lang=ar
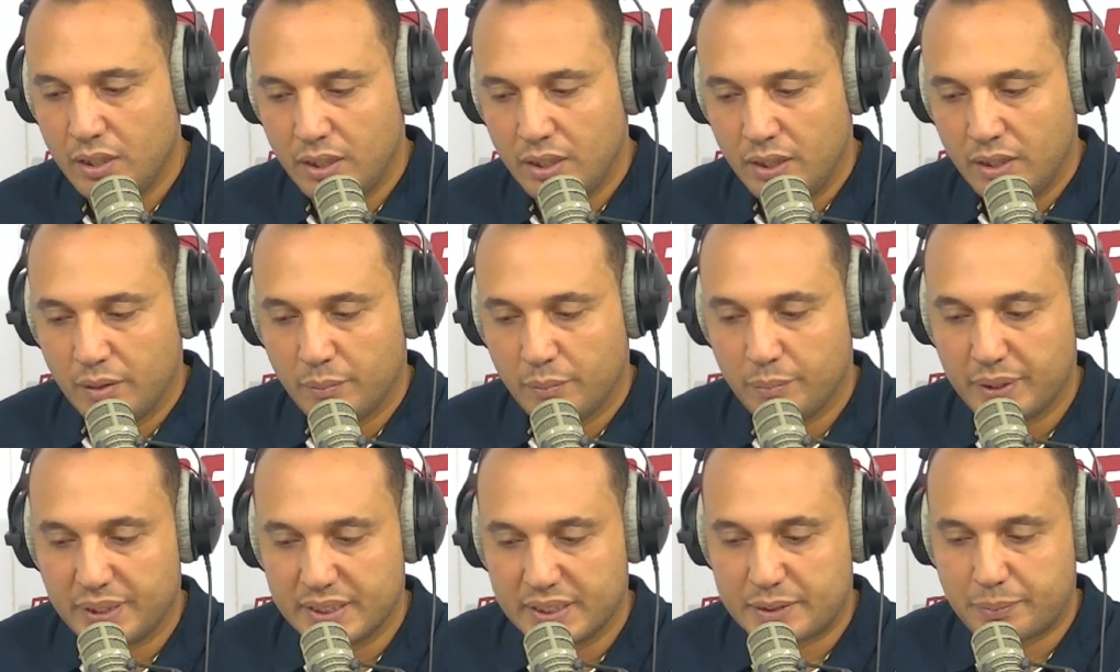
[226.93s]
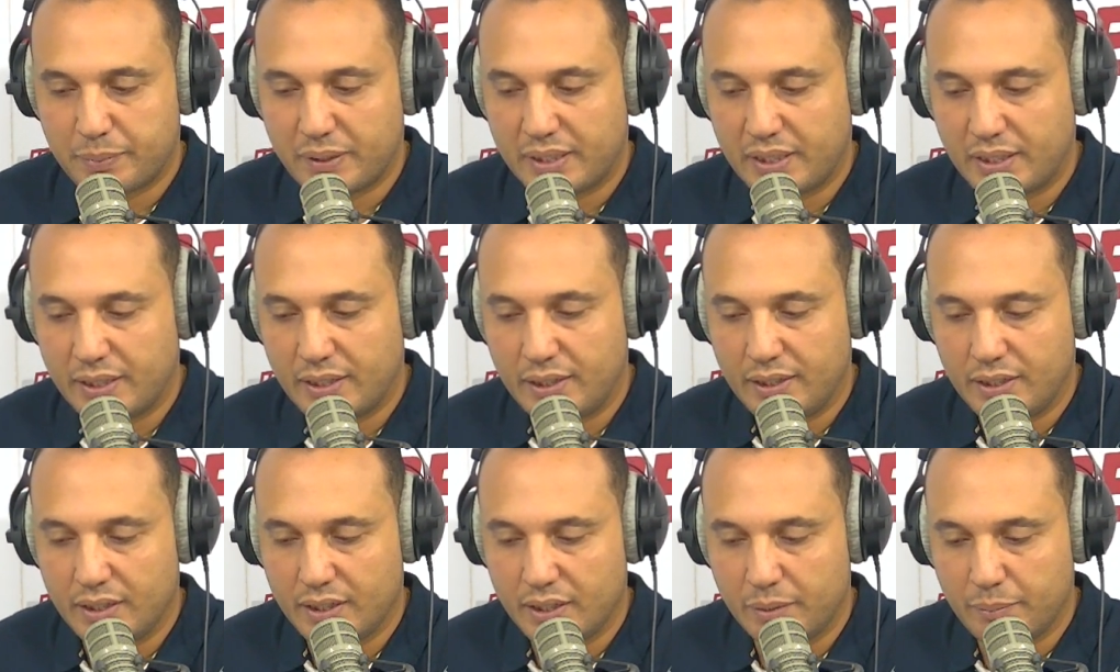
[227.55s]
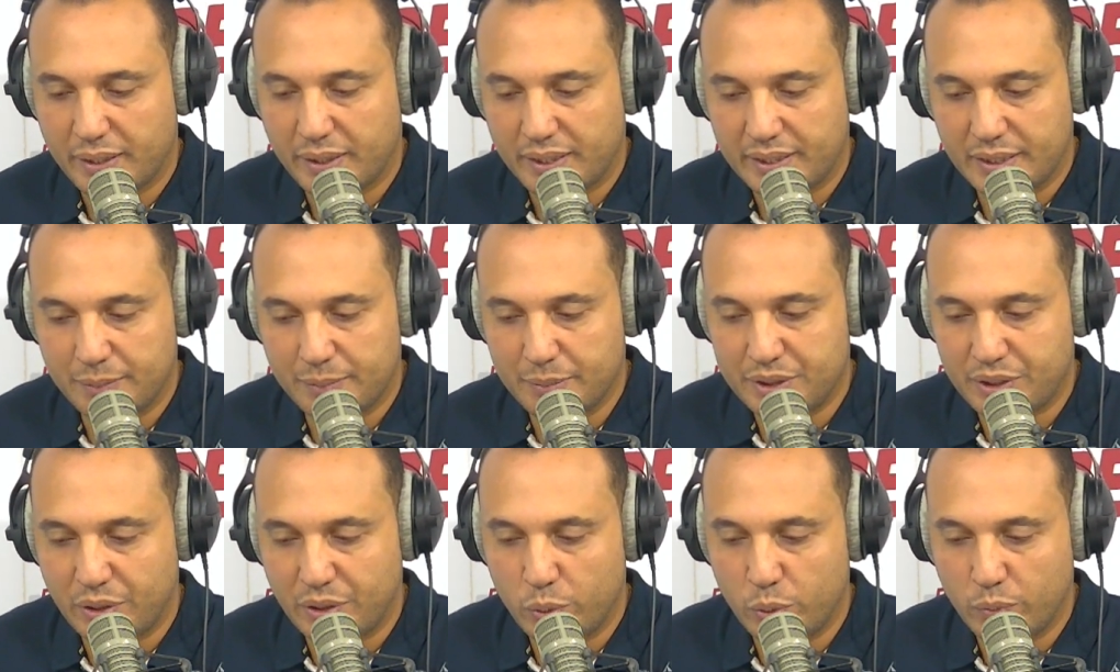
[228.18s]
بالنسبة
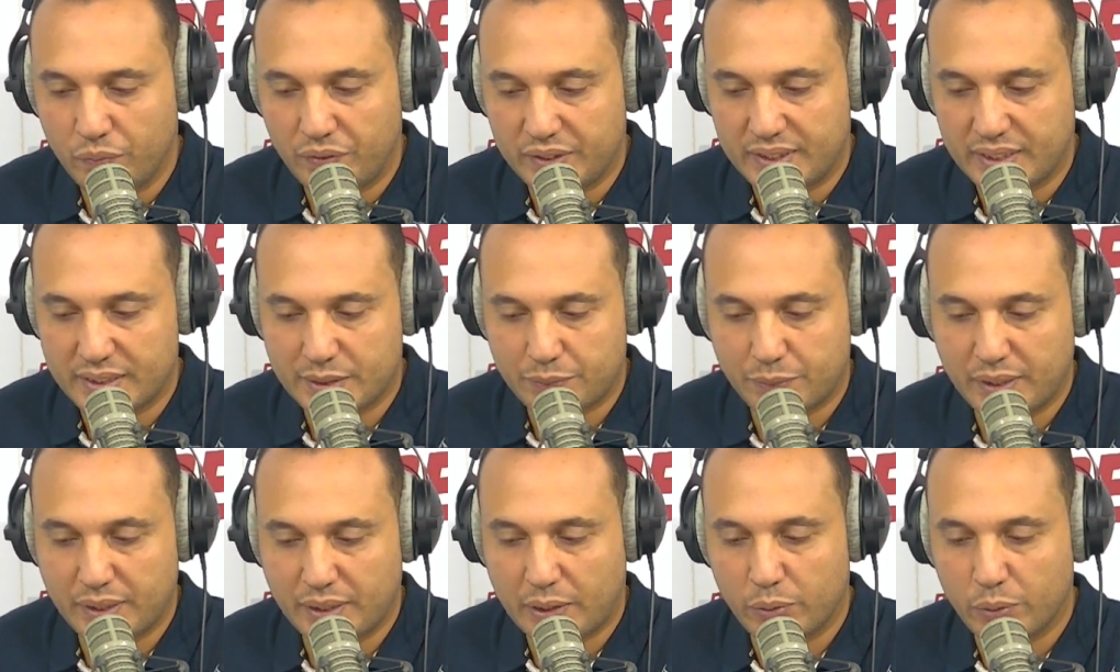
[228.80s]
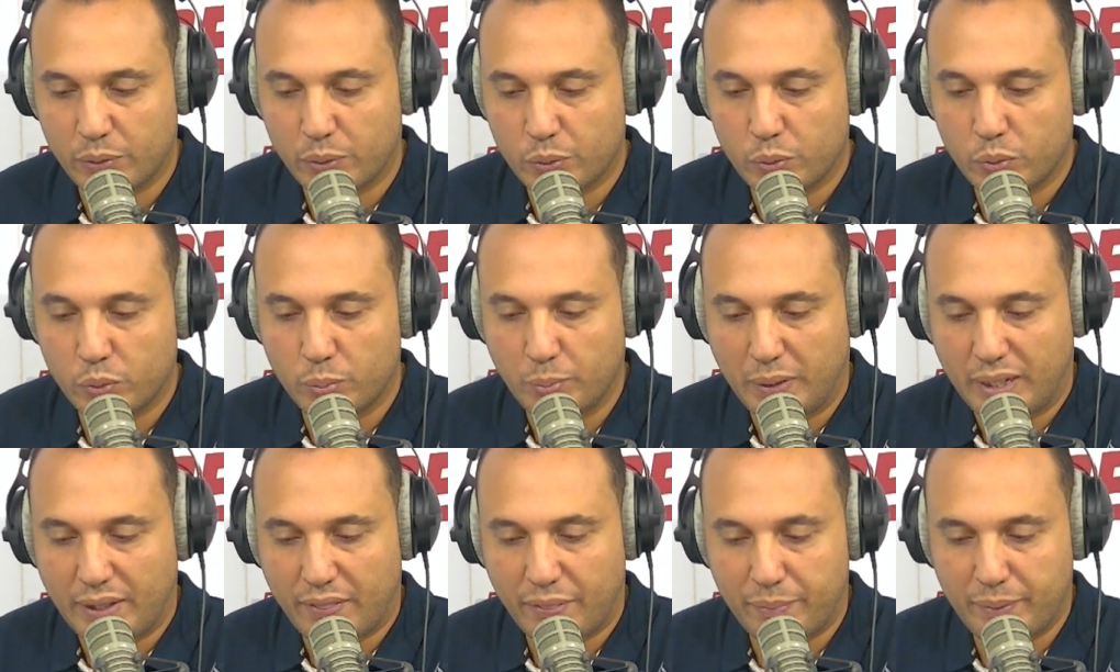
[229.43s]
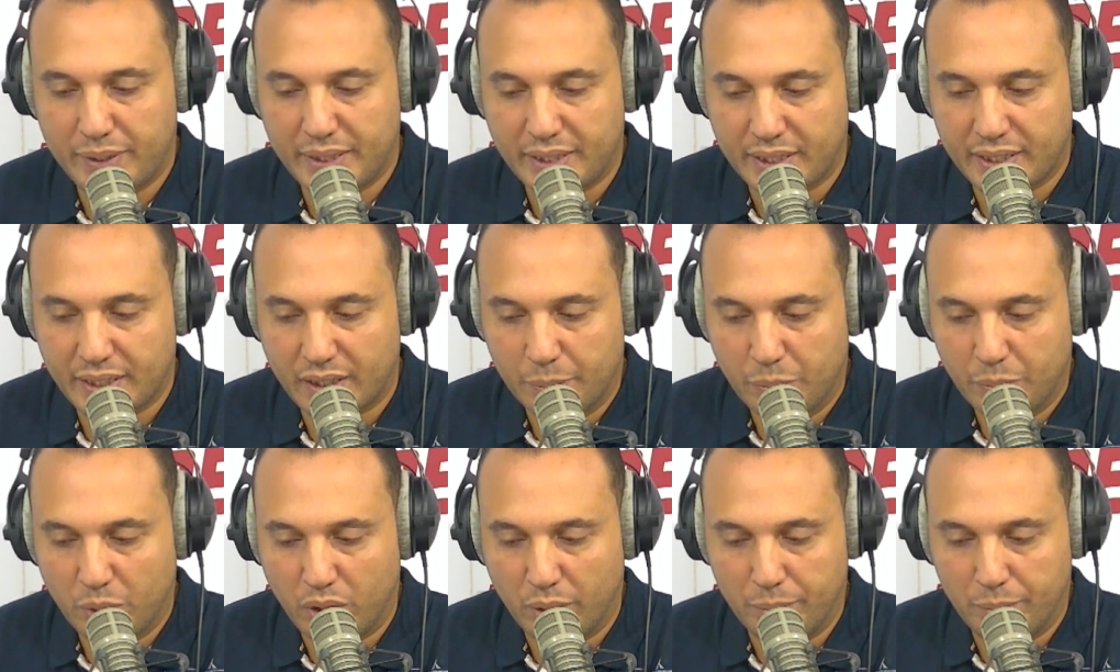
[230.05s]
للبرنامج اليوم في تصفية الأورو مع ثمانية غير
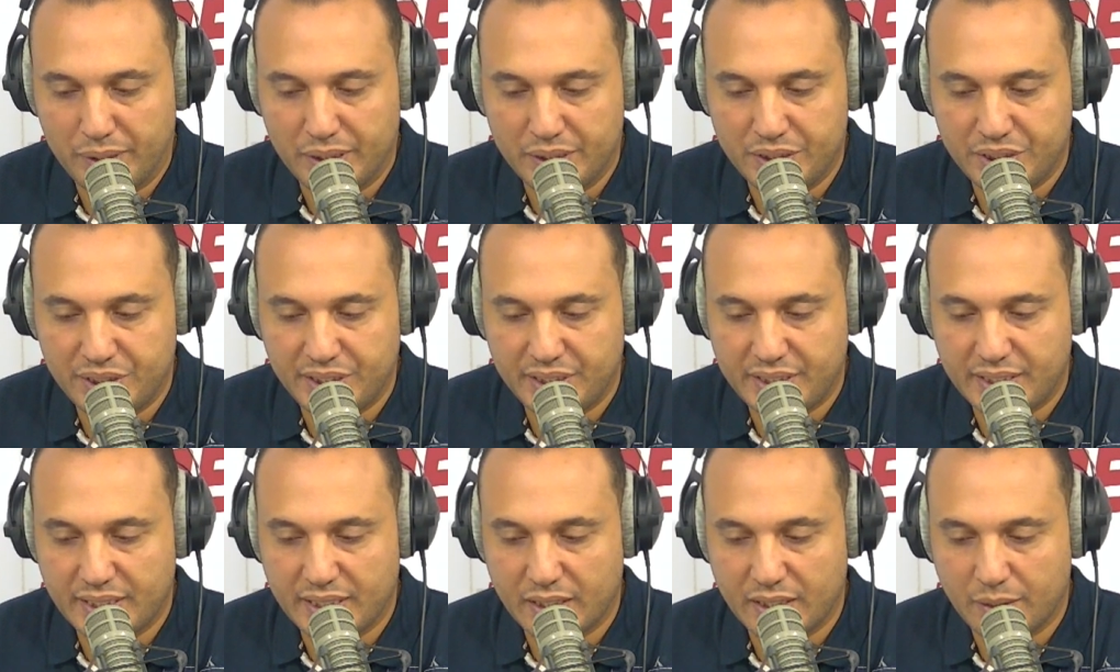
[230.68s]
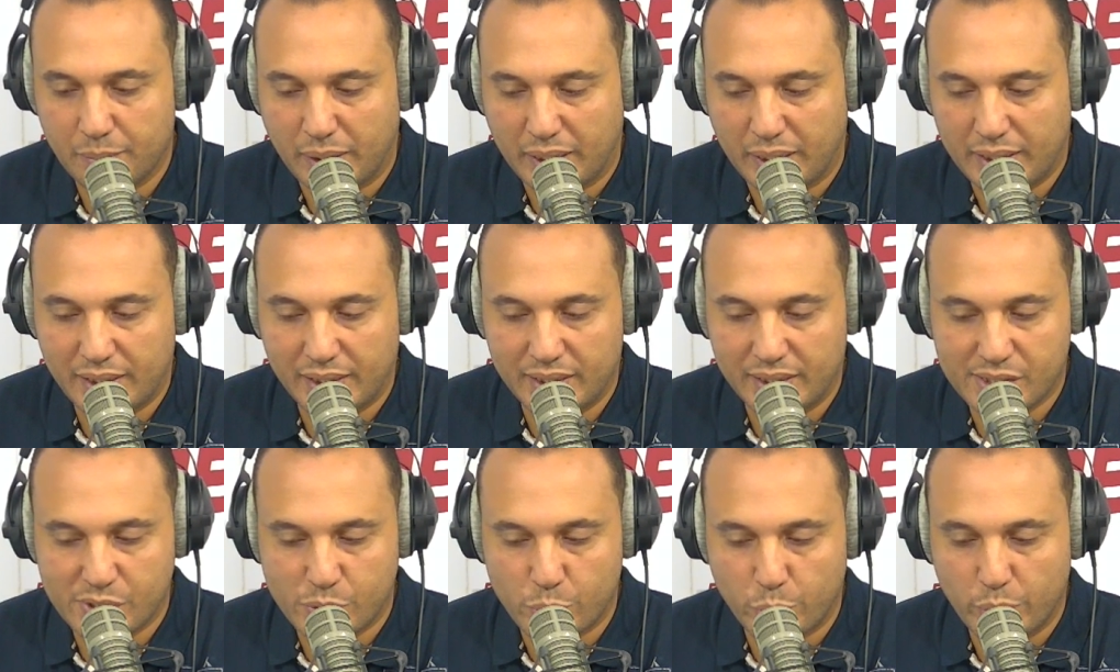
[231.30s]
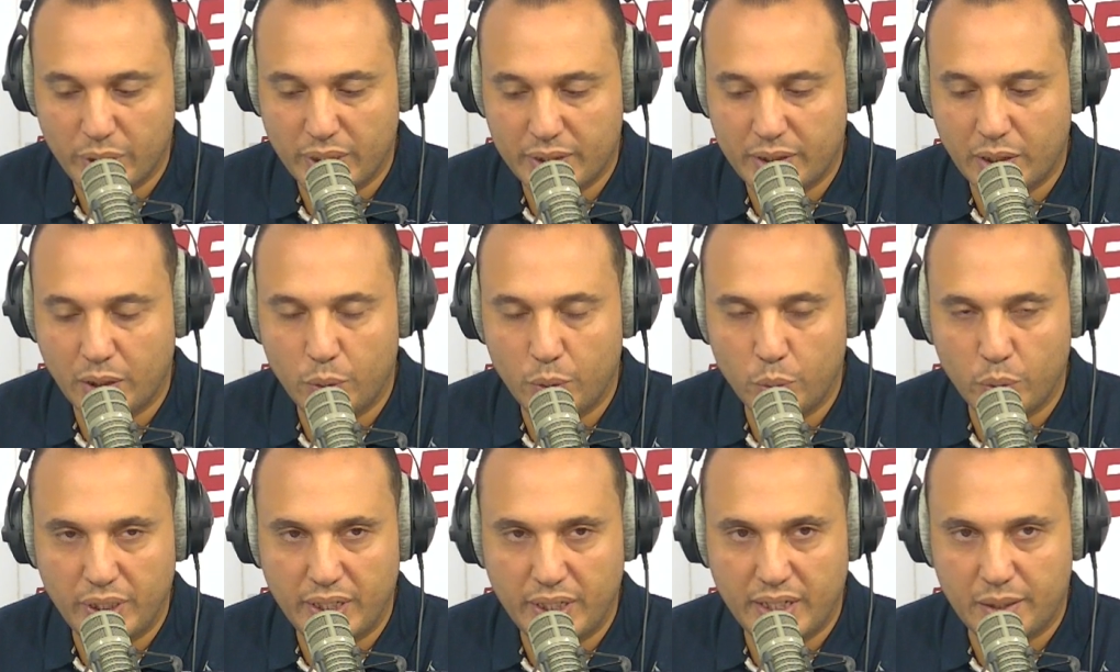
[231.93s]
ربع بلجيكيا مع السويد
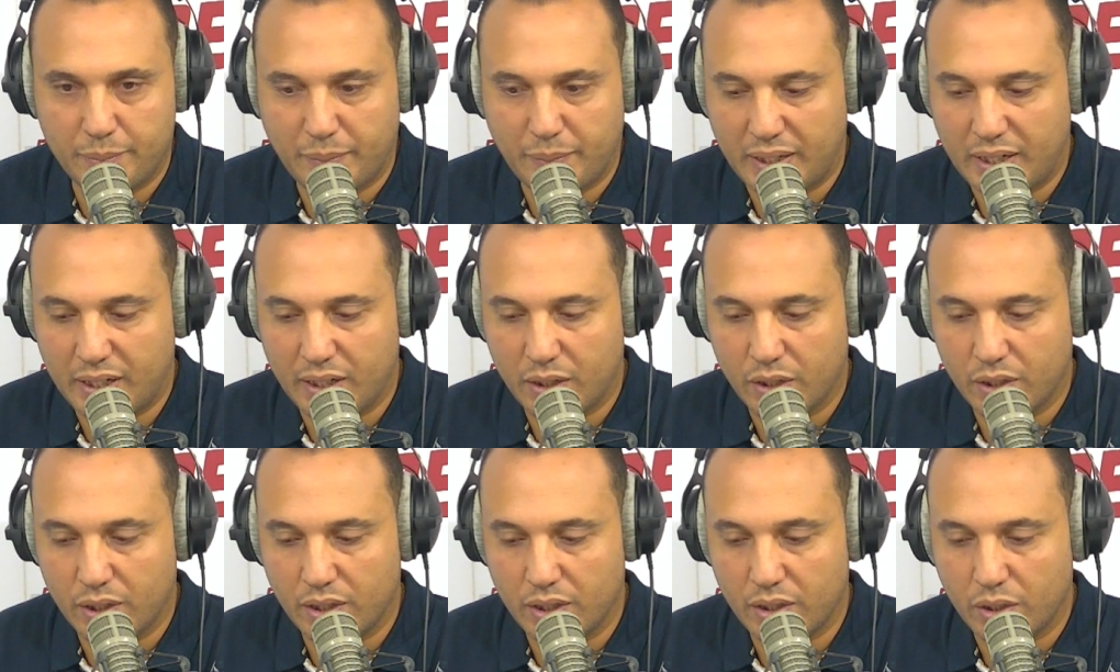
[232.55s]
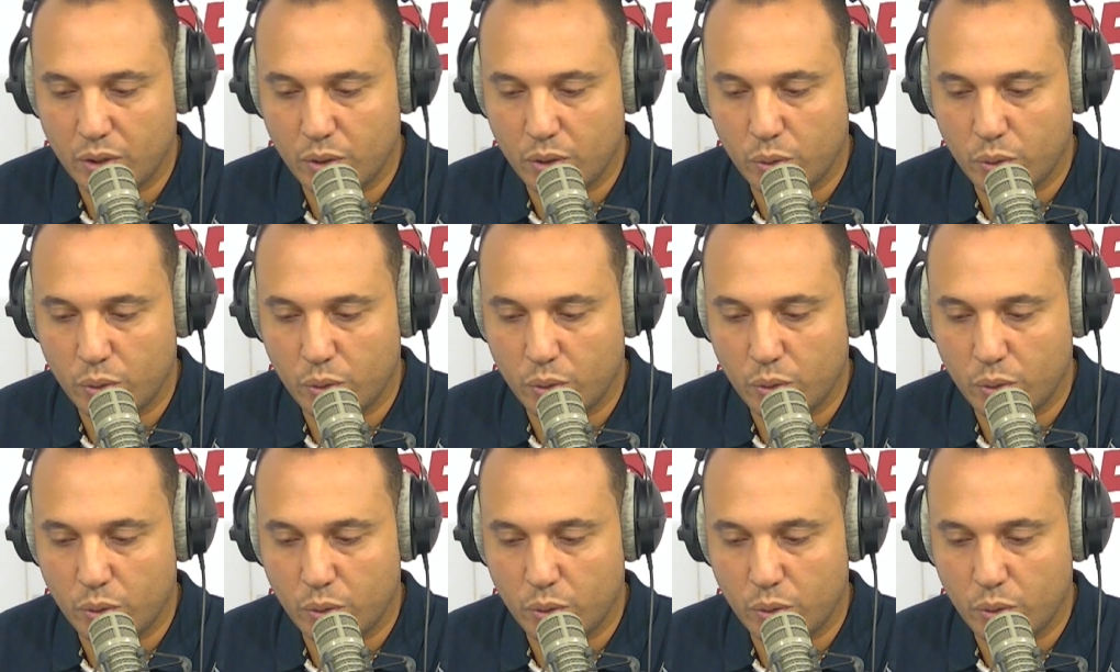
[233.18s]
اليونان مع آه،